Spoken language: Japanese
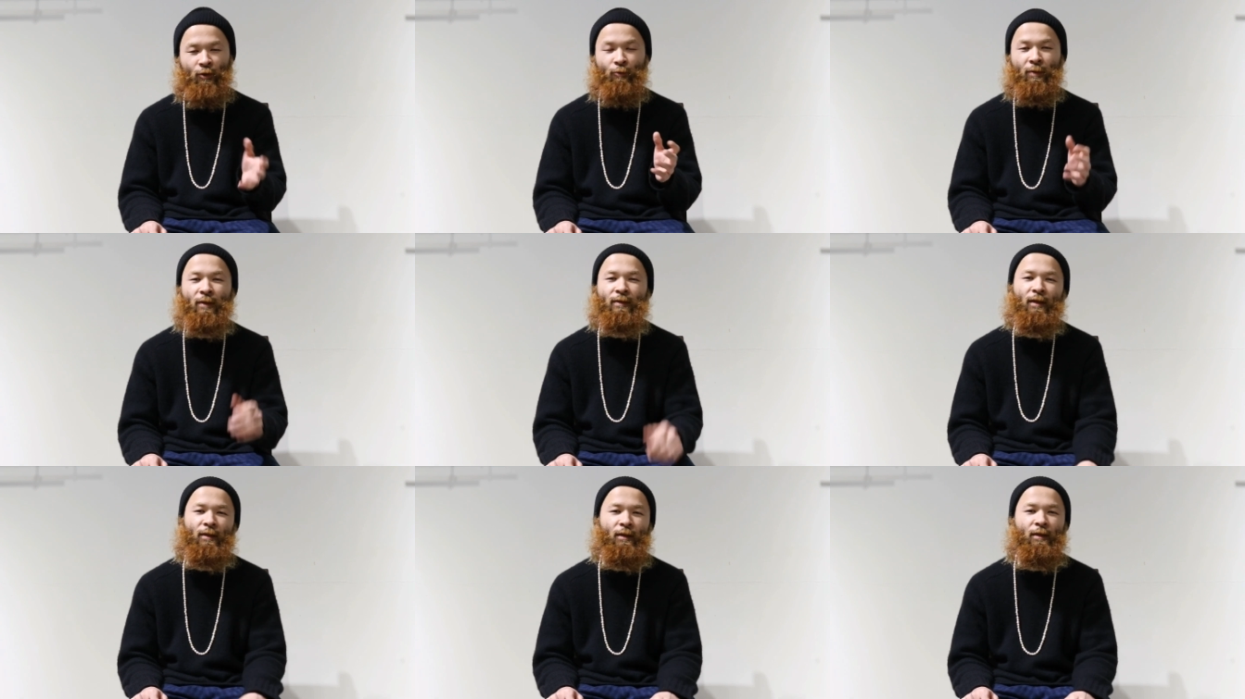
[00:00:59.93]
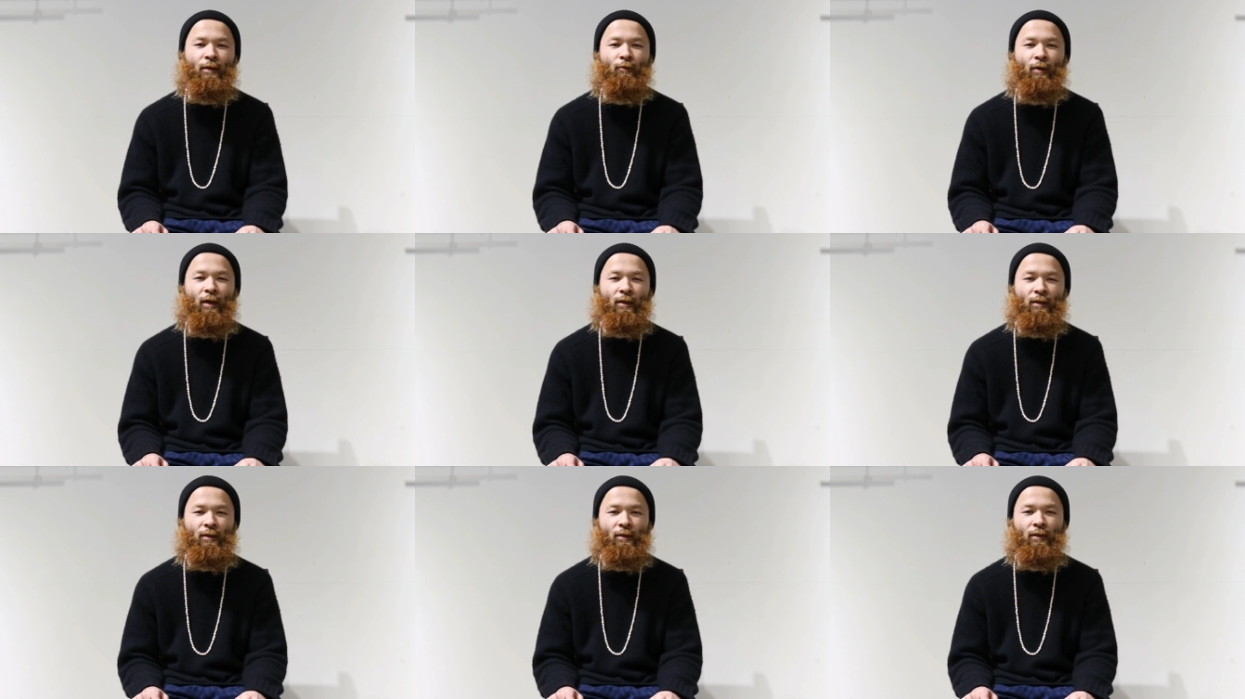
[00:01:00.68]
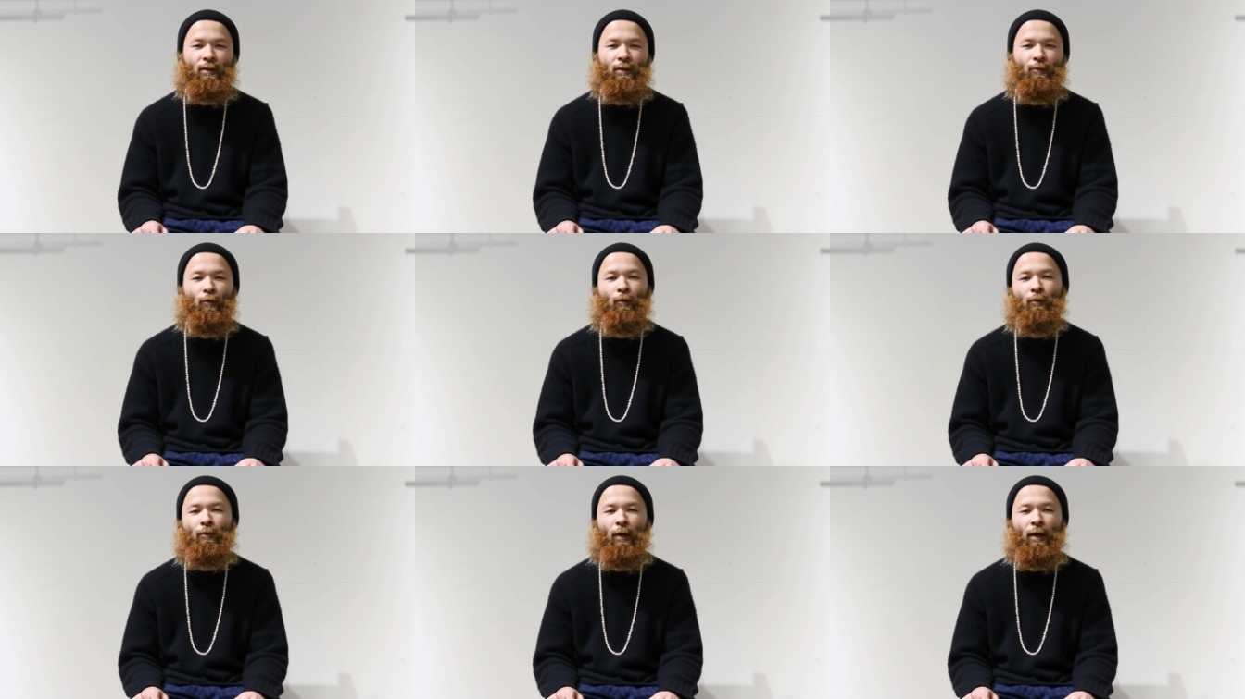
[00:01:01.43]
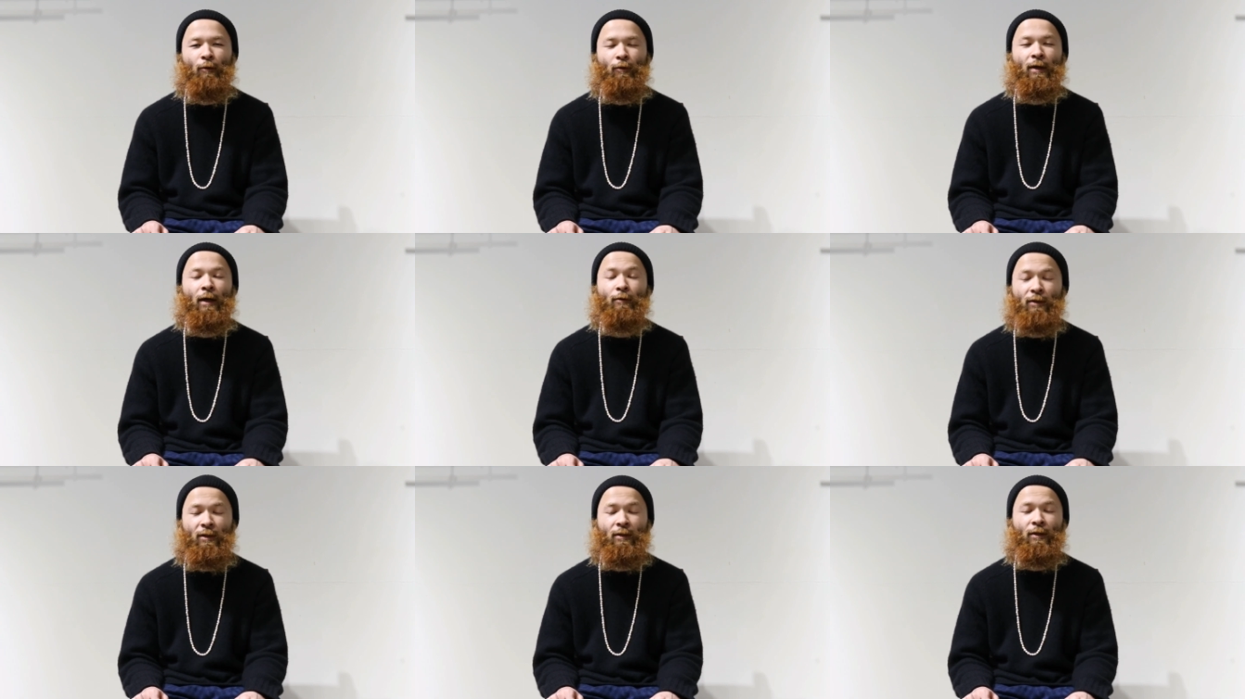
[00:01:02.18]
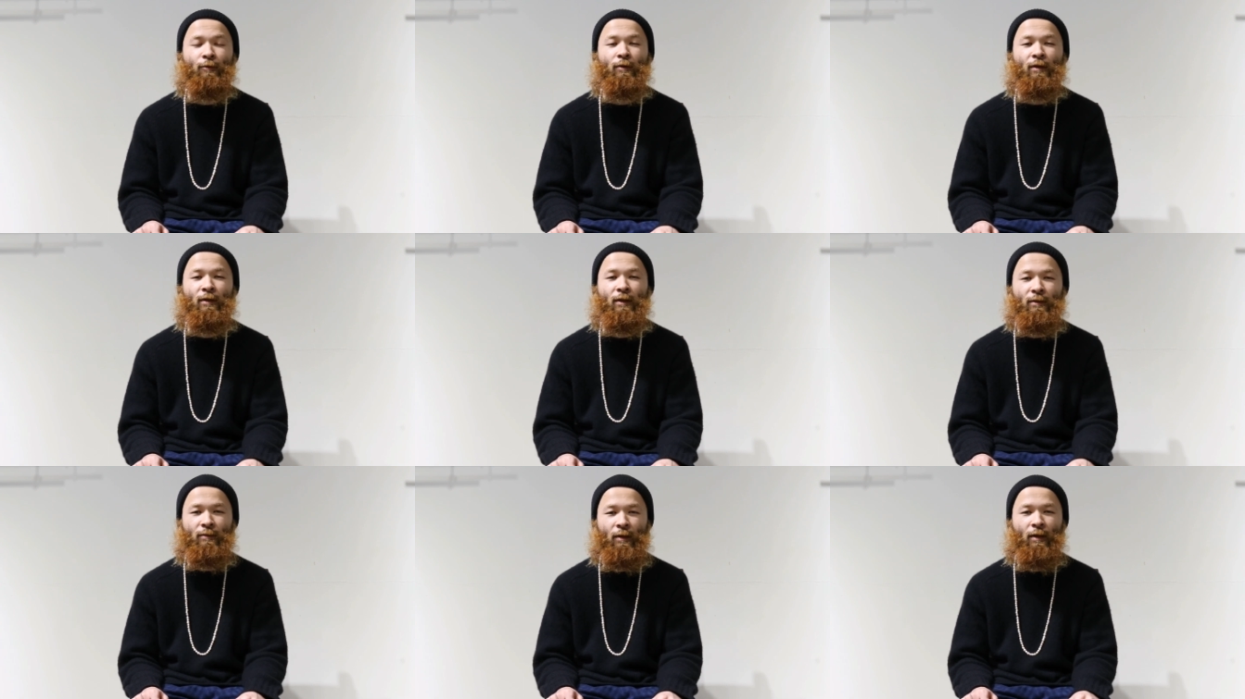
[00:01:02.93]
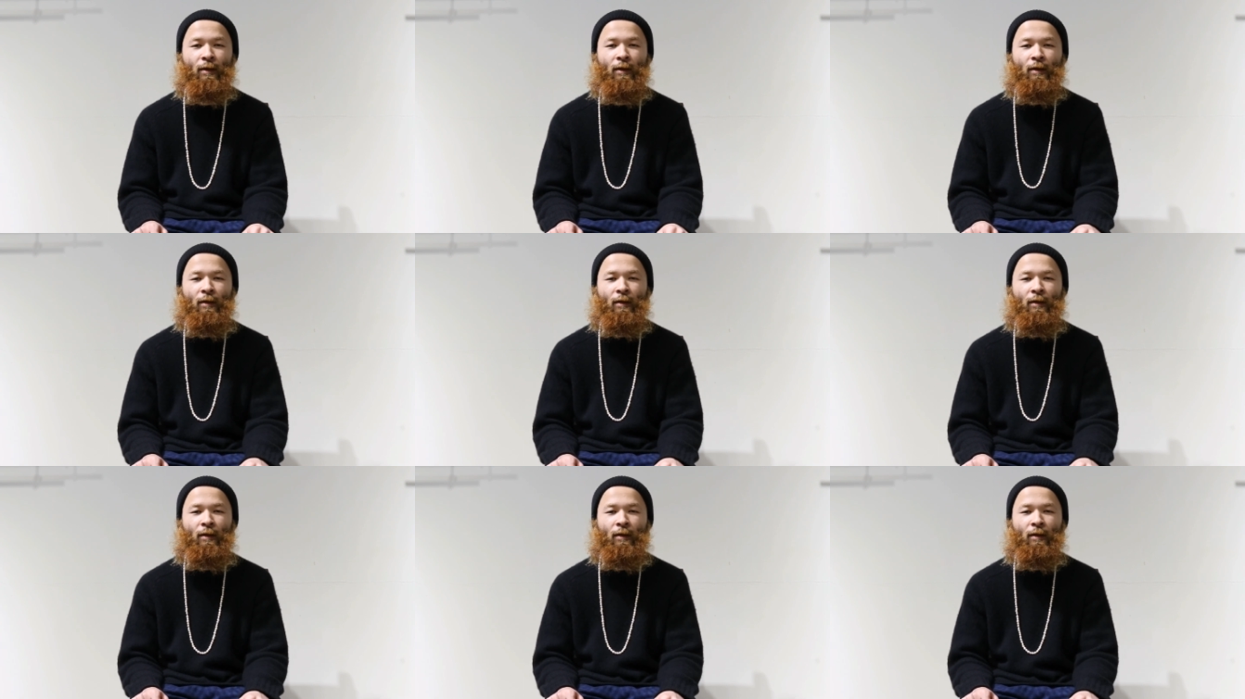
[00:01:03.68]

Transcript: そのティグさんにお話を、えー、お願いをしに行った時にですね、